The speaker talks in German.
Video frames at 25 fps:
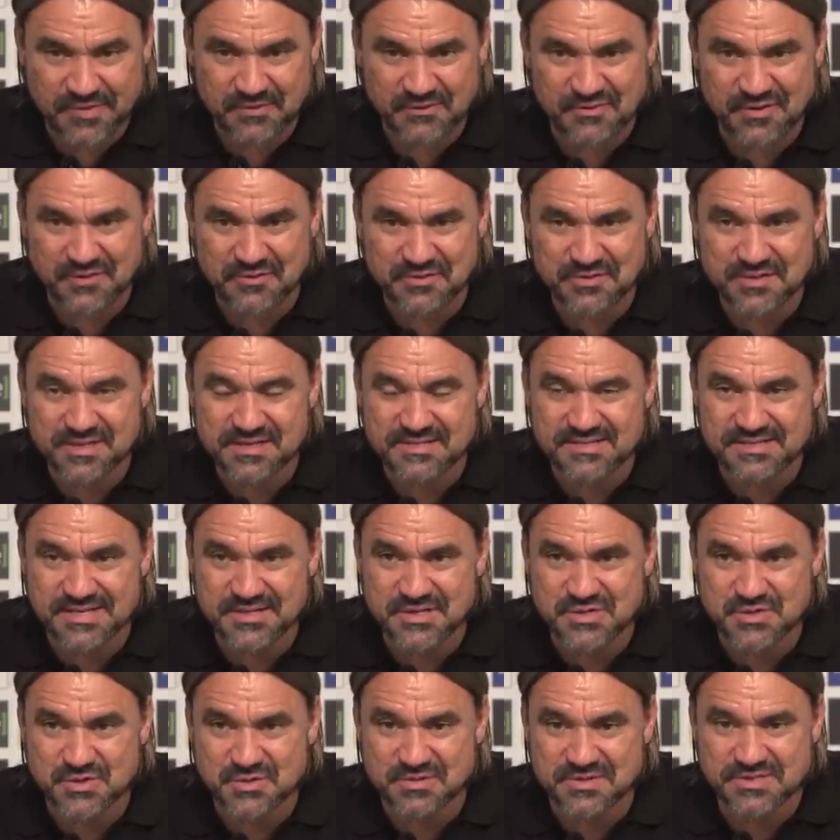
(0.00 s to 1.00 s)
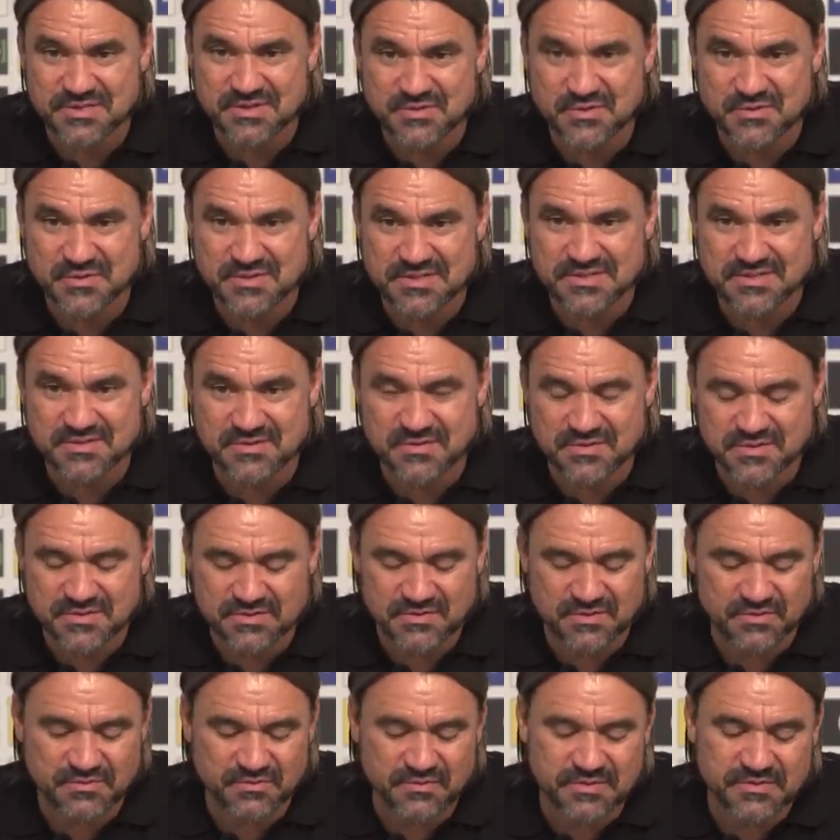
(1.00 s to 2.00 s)
Frankfurt hat seine Chance genutzt
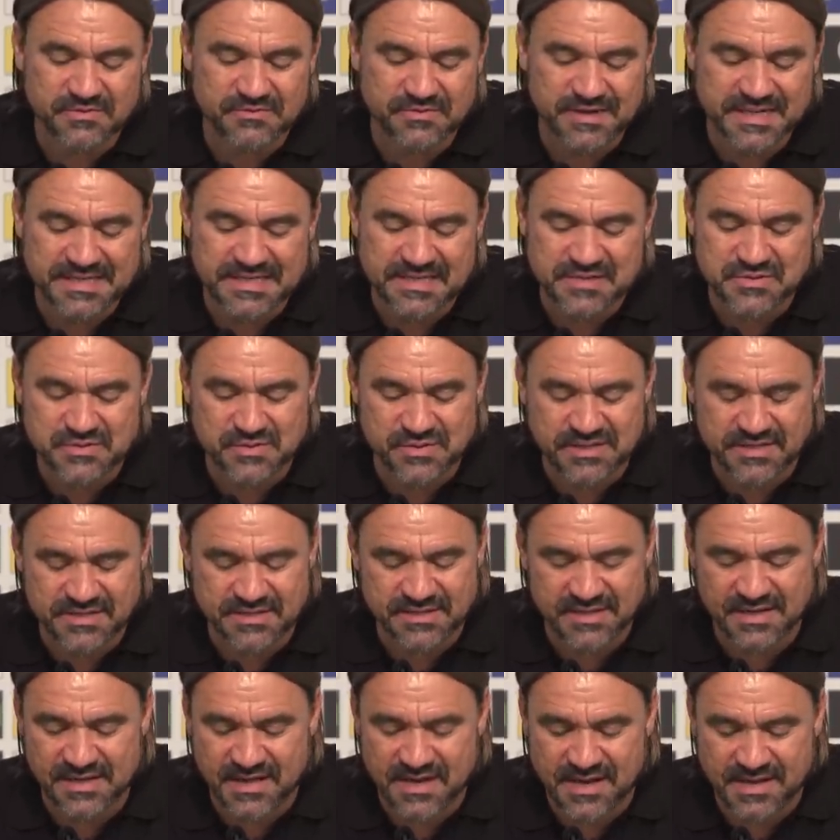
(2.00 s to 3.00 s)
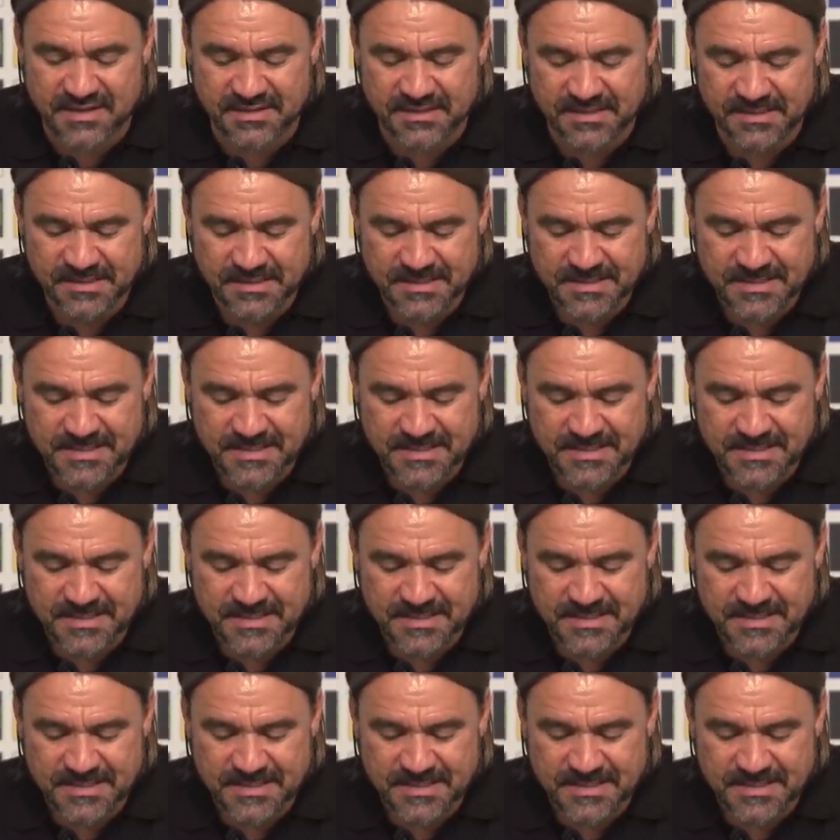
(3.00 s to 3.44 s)
und, und wir waren dazu nicht in der Lage.